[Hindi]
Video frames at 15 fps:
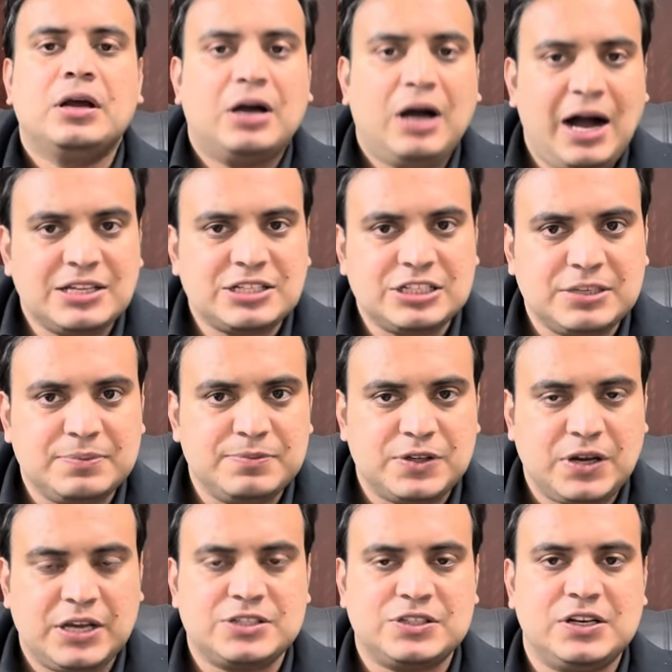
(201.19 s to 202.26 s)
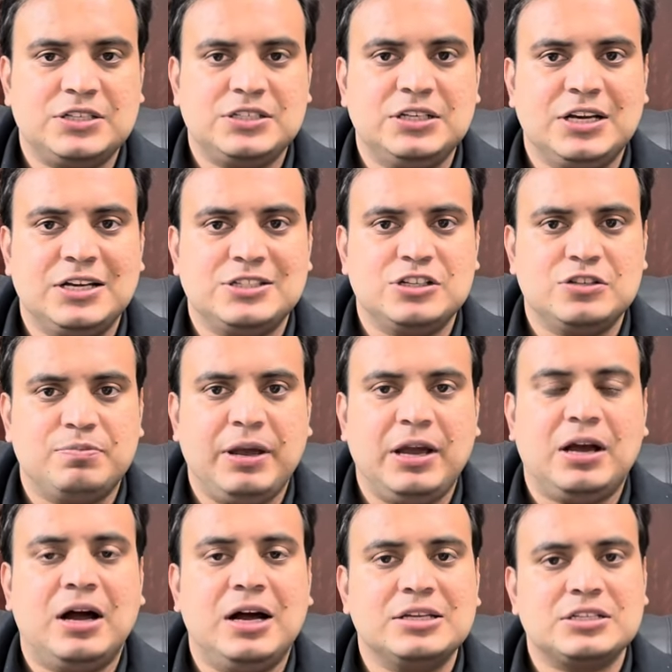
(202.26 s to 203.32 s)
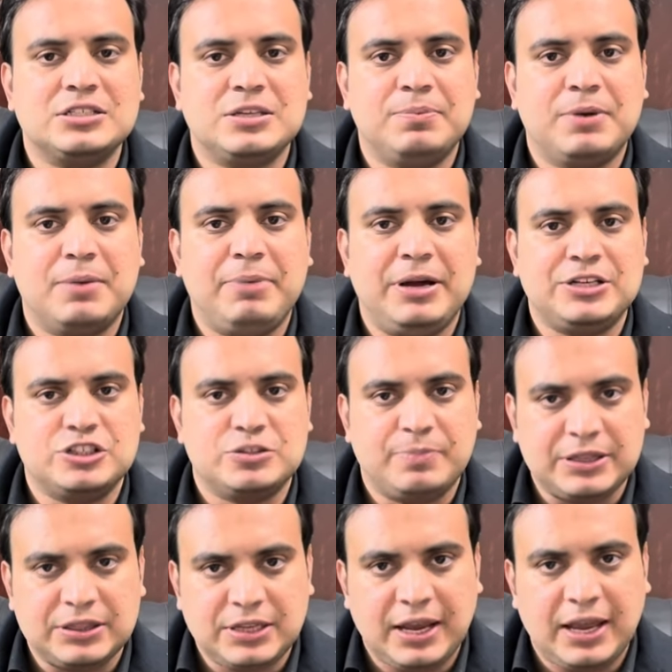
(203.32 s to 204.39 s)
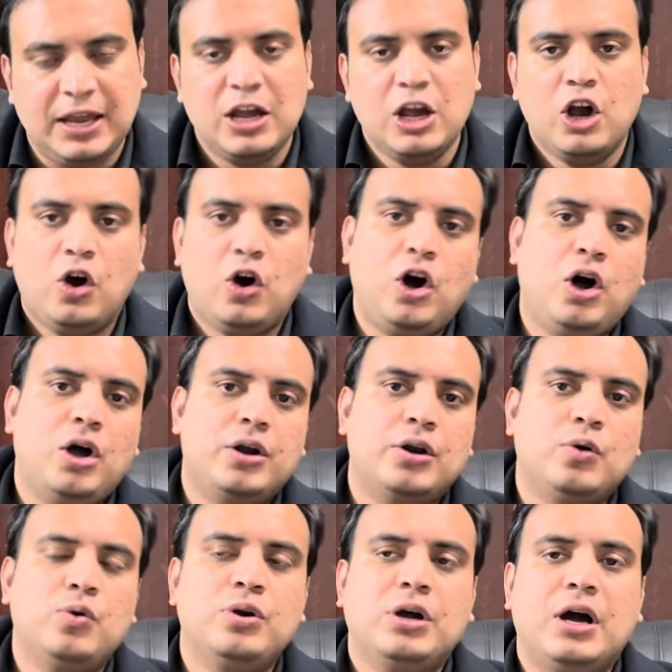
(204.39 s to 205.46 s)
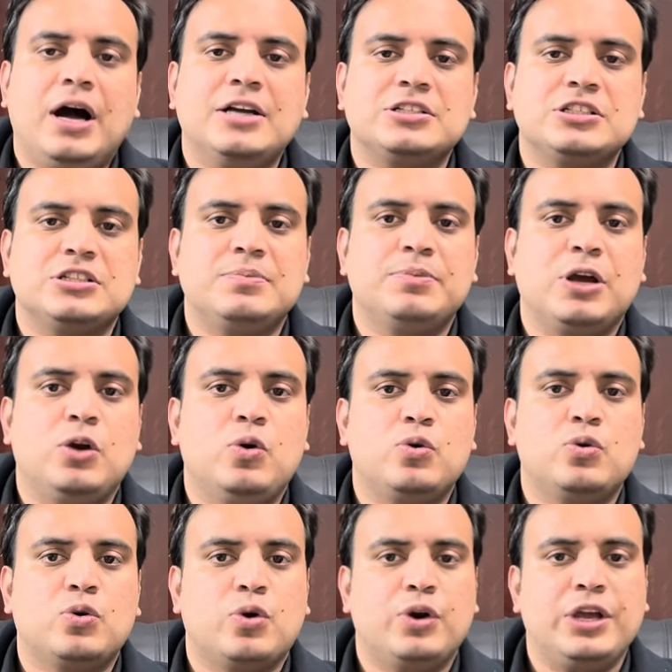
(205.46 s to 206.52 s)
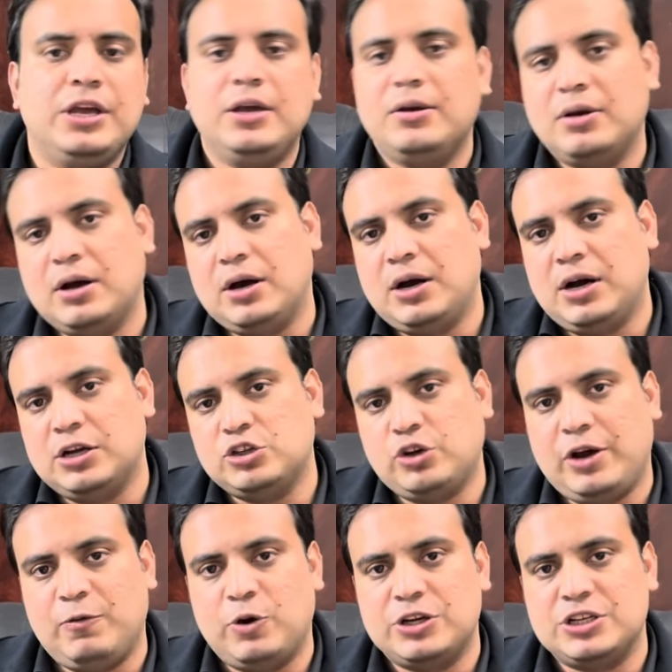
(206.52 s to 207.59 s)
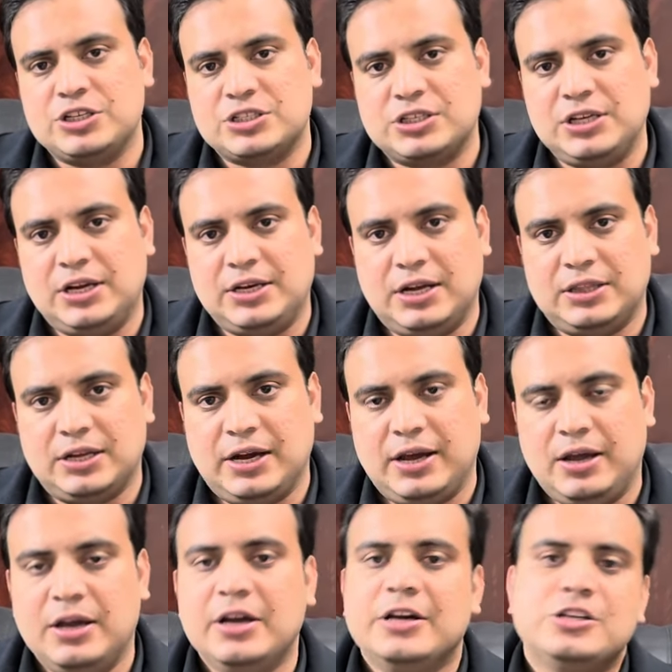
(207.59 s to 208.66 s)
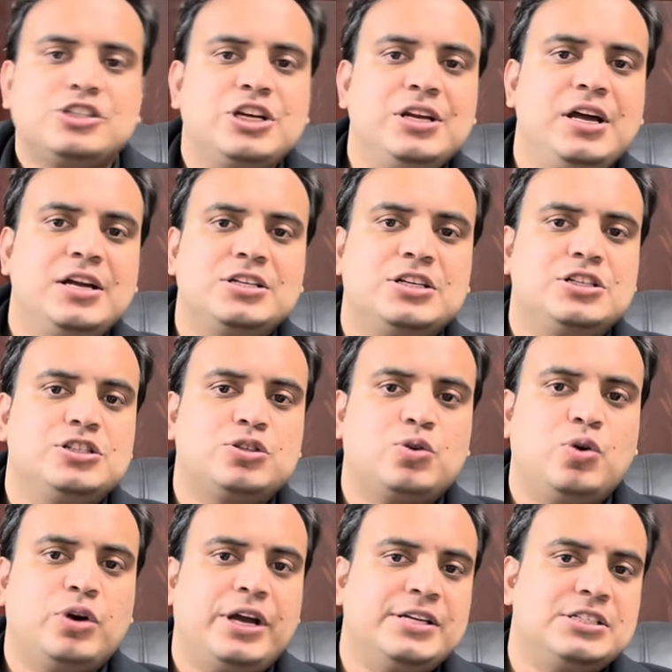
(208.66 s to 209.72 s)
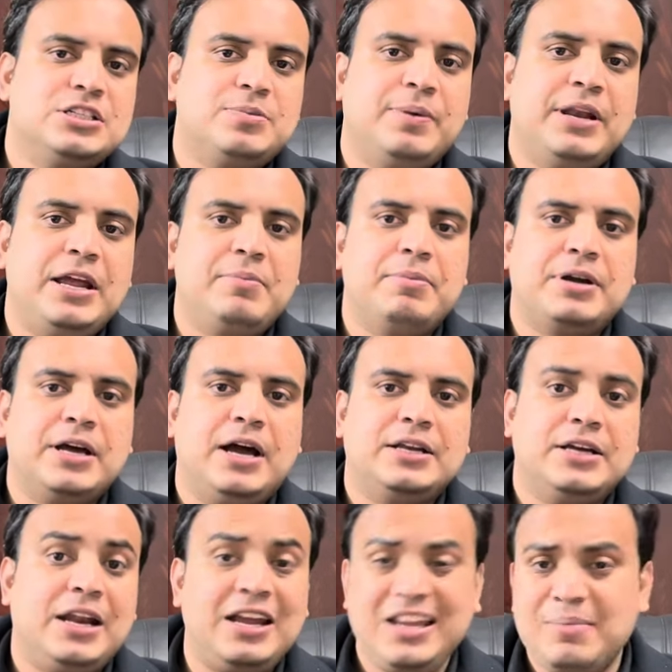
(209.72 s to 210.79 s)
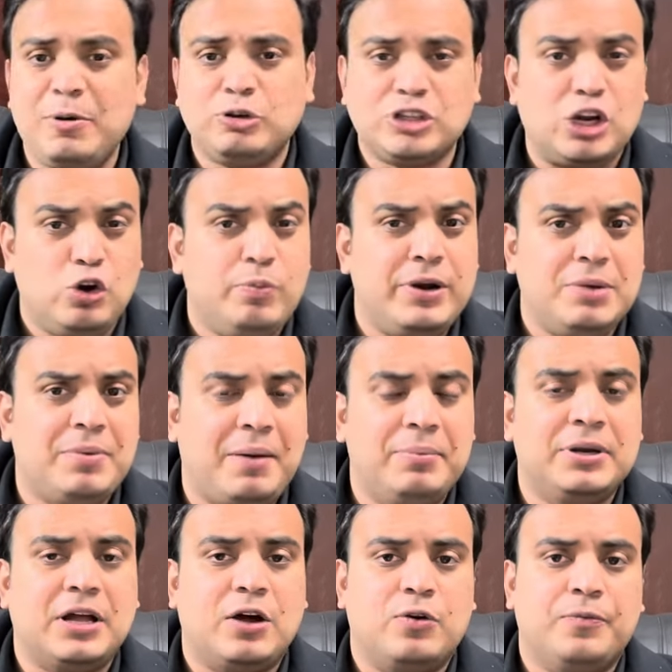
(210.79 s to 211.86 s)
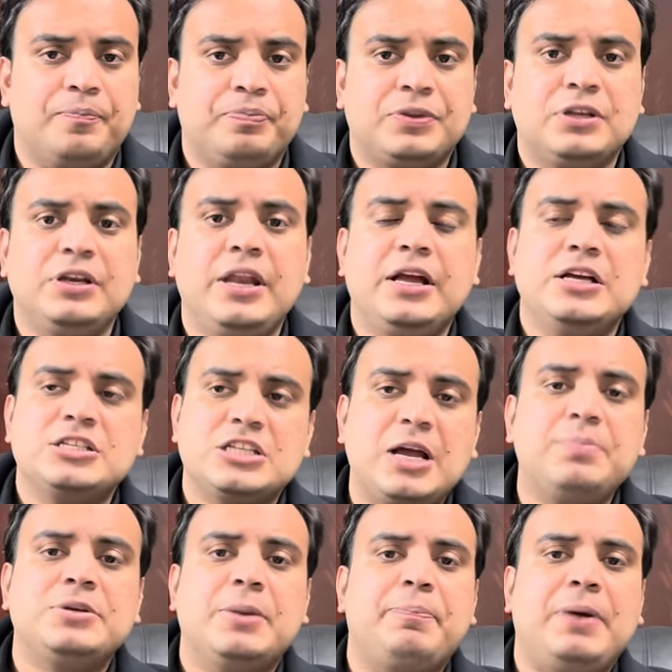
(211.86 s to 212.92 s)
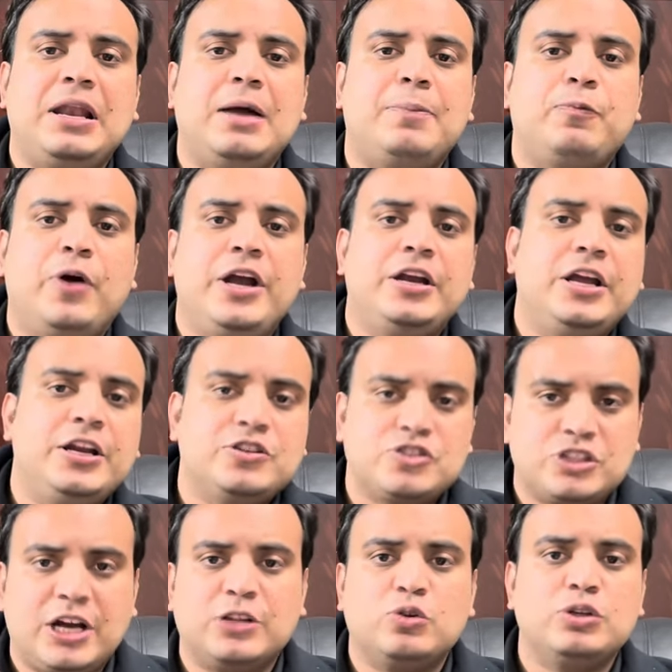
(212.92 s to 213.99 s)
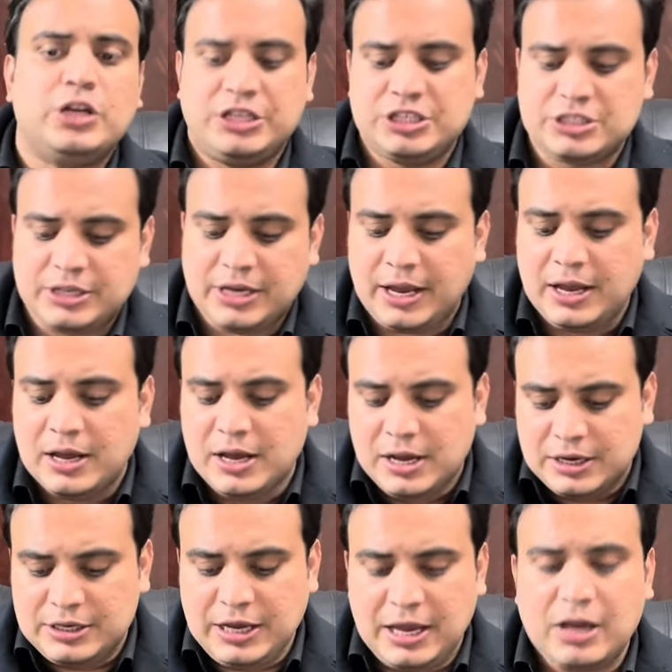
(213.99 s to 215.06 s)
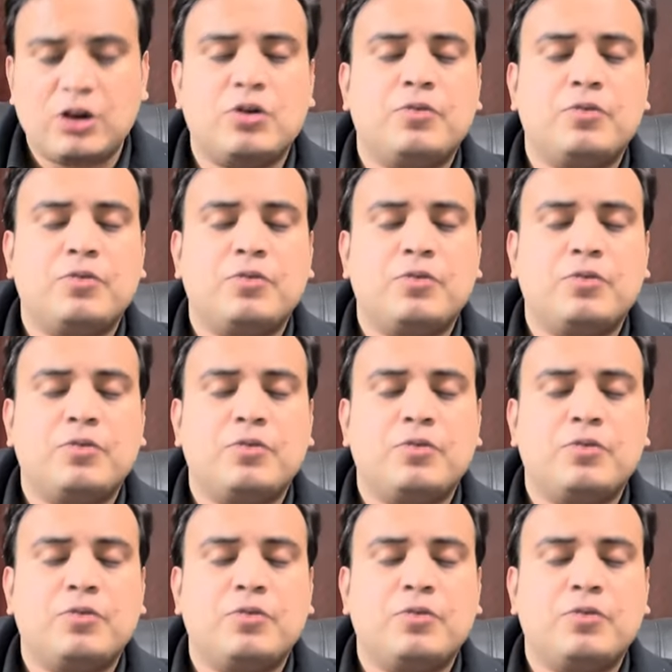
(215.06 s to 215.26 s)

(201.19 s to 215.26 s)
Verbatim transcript: खास किस्म के सियासी केसेस में खास किस्म के बेंचेस बनते हैं और उन खास किस्म के लोगों को ही जो है वो एडजस्ट किया जाता है सीनियर जजेस को केसेस में नहीं बिठाया जा रहा है मैं उसका लुबे लुबा बता रहा हूँ यानी कि सबसे पहला पॉइंट इन सातों जजेस ने ये